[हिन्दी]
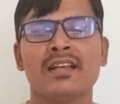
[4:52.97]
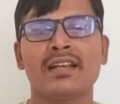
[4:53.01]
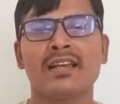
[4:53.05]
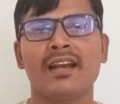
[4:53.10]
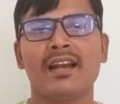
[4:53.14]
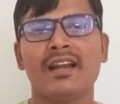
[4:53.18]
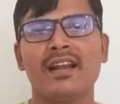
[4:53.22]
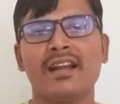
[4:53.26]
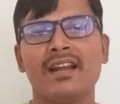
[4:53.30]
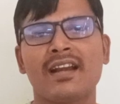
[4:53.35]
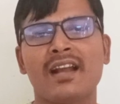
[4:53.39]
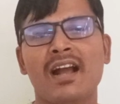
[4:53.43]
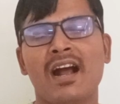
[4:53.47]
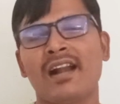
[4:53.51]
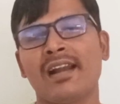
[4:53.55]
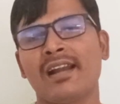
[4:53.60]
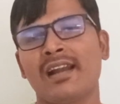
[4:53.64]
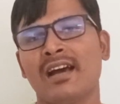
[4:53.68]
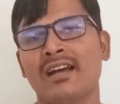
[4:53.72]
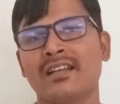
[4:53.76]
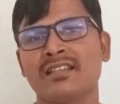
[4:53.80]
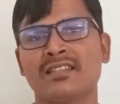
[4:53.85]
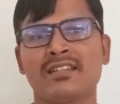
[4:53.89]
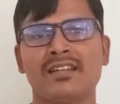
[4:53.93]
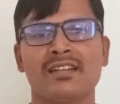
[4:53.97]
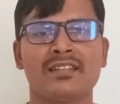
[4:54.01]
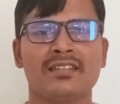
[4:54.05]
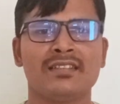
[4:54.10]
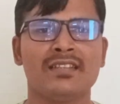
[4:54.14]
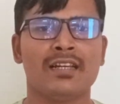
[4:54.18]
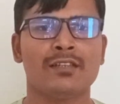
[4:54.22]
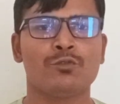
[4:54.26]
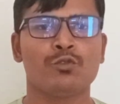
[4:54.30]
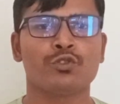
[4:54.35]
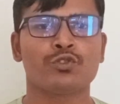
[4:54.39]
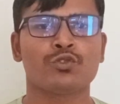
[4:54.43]
क्रेडिट कार्ड लॉन्च कर
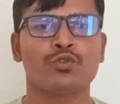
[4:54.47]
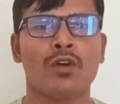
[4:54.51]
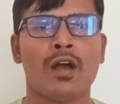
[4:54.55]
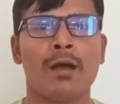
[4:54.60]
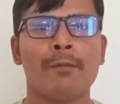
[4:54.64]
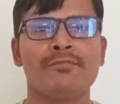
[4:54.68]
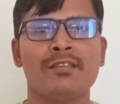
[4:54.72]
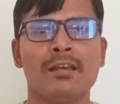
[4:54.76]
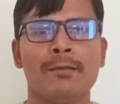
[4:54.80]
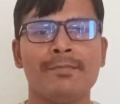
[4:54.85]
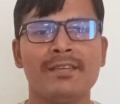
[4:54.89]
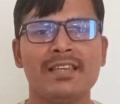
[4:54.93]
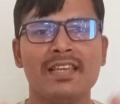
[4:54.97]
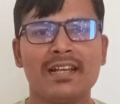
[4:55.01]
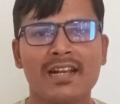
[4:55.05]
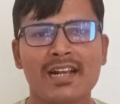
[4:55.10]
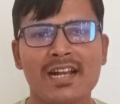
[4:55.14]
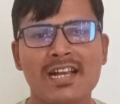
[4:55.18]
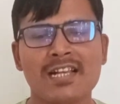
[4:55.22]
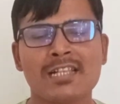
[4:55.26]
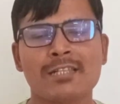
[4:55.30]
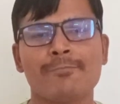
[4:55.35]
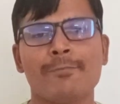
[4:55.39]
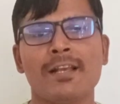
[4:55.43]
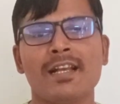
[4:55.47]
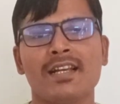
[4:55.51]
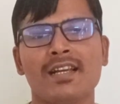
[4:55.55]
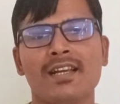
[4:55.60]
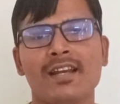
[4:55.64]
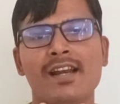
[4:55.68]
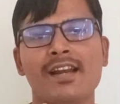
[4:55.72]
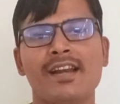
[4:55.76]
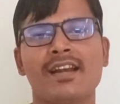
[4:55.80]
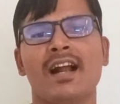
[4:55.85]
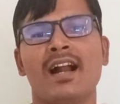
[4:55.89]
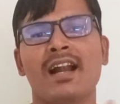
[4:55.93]
दिया दोस्तों अब जब ये कैशबैक
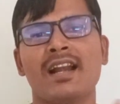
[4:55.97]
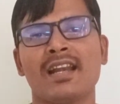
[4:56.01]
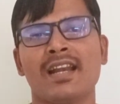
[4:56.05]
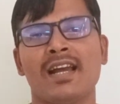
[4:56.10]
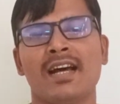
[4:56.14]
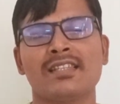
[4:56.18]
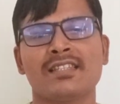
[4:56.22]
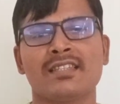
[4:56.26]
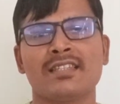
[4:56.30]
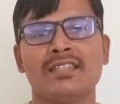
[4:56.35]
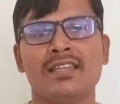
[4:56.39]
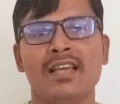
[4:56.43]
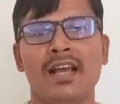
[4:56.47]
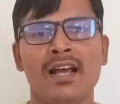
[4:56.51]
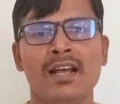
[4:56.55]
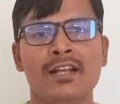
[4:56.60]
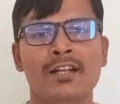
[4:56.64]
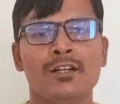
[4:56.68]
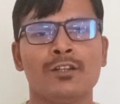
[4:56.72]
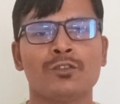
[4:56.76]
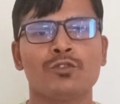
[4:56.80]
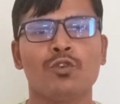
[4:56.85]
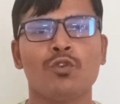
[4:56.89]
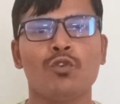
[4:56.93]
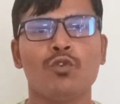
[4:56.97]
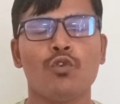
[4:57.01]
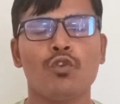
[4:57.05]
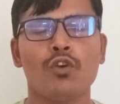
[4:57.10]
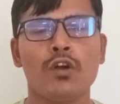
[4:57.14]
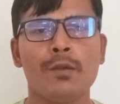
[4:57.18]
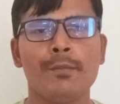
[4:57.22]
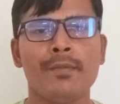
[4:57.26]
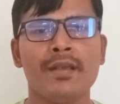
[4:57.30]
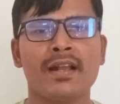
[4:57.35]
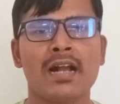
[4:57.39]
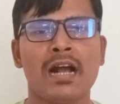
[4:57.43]
क्रेडिट कार्ड लॉन्च किया तो
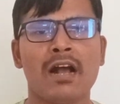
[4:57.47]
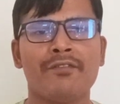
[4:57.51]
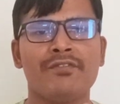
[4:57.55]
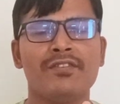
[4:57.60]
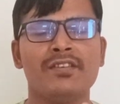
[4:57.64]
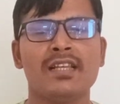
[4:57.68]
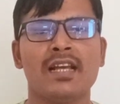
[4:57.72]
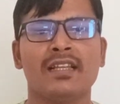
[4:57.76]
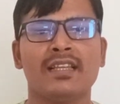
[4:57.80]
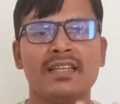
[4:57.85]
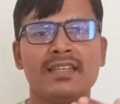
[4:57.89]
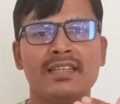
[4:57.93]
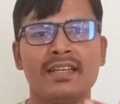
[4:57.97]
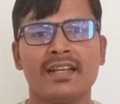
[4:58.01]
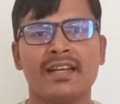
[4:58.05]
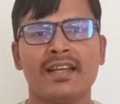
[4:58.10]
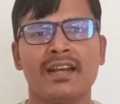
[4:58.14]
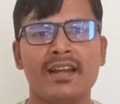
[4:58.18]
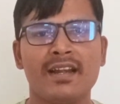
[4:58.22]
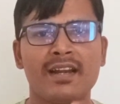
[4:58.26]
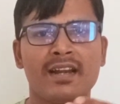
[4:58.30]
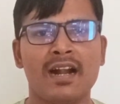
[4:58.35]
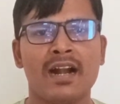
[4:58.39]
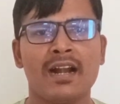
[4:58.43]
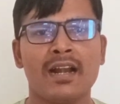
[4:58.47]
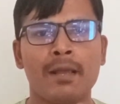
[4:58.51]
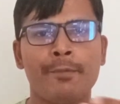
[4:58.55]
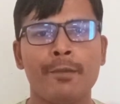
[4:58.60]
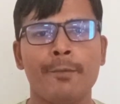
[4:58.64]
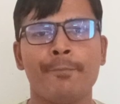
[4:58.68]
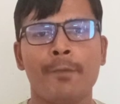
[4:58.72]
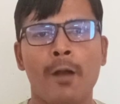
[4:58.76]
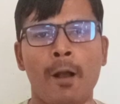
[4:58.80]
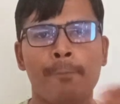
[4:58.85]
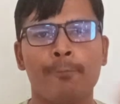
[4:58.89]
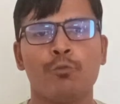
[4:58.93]
लोगों में काफ़ी ज़्यादा ये क्रेडिट कार्ड
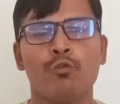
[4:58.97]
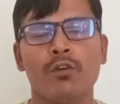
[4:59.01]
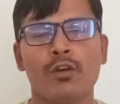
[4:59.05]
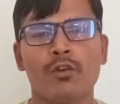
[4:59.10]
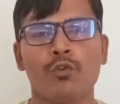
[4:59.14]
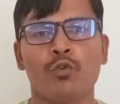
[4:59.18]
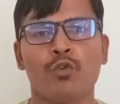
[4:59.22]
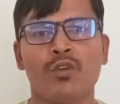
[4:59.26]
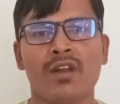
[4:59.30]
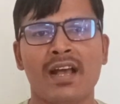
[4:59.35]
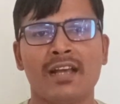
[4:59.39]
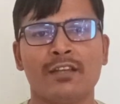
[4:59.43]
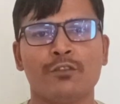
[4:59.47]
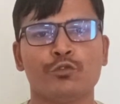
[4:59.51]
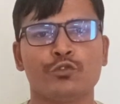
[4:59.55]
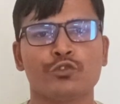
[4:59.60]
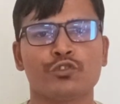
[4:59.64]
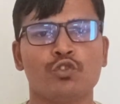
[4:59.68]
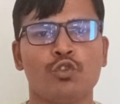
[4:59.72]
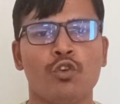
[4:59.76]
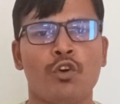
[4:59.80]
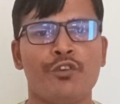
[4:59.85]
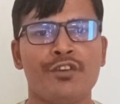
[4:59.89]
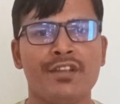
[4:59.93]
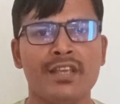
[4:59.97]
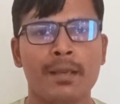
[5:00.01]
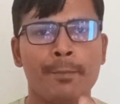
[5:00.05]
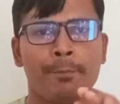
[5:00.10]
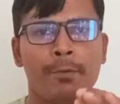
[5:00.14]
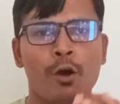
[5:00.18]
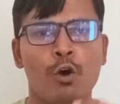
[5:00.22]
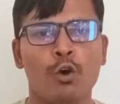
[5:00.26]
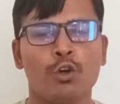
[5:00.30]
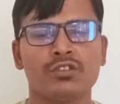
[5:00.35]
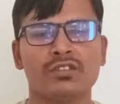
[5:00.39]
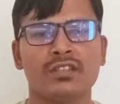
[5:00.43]
अभी पॉपुलर हो रहा है दोस्तों और ये
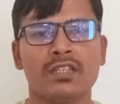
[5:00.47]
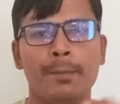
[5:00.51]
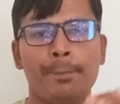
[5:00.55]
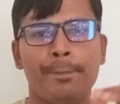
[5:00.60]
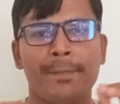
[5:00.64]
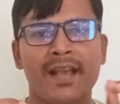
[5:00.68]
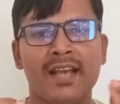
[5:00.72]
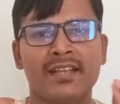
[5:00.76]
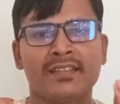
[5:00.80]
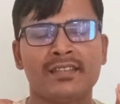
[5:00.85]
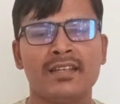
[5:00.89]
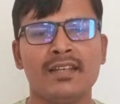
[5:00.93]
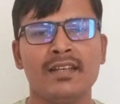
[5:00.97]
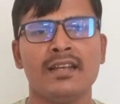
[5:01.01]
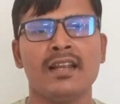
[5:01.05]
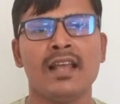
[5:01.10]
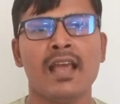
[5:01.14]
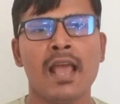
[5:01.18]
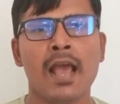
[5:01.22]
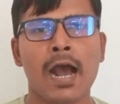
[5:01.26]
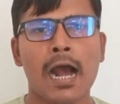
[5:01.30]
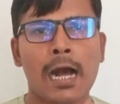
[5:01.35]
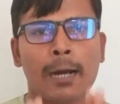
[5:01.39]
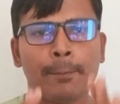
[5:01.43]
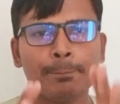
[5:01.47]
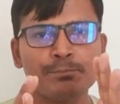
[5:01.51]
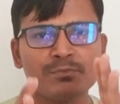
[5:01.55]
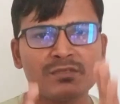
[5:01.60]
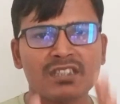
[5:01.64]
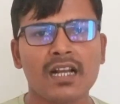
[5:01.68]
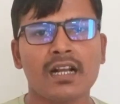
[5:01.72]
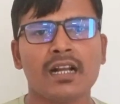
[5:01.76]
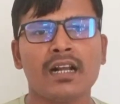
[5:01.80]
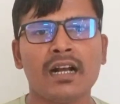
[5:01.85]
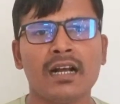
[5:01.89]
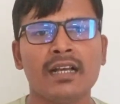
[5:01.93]
बहुत ही बेहतरीन अब
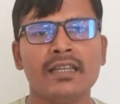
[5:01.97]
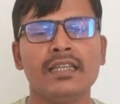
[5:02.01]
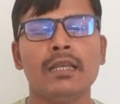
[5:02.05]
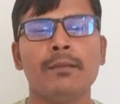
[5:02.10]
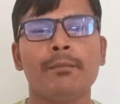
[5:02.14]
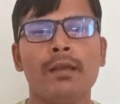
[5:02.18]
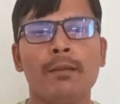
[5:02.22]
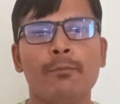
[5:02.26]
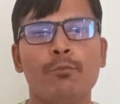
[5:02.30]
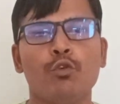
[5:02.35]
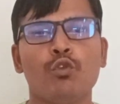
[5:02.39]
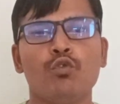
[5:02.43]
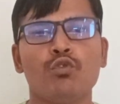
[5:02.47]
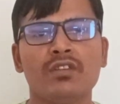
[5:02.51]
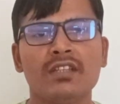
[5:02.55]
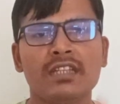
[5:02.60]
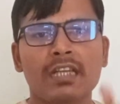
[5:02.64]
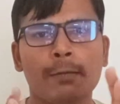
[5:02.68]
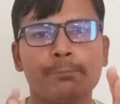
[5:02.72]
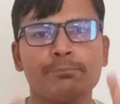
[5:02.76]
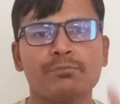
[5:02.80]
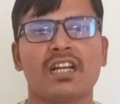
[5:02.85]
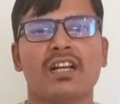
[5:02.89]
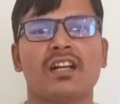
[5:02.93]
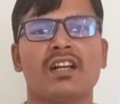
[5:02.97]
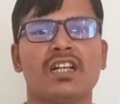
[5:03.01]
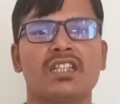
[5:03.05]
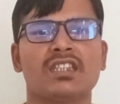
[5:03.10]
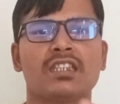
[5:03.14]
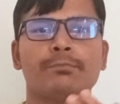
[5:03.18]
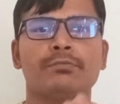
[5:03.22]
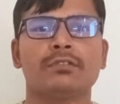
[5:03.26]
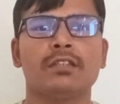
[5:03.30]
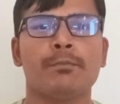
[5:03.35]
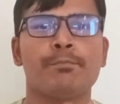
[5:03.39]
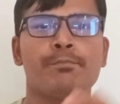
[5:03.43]
तक का ये मैं बोलूँ कि अब तक का
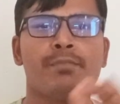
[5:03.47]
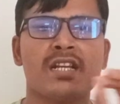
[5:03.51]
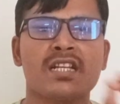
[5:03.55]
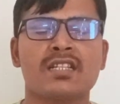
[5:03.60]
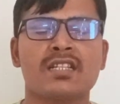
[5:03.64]
सबसे